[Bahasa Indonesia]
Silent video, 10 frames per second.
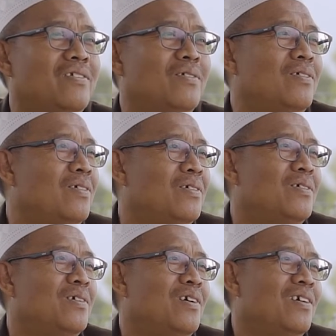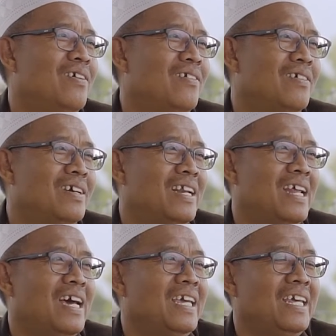oh
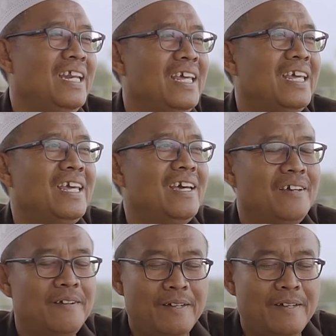lah ini ya.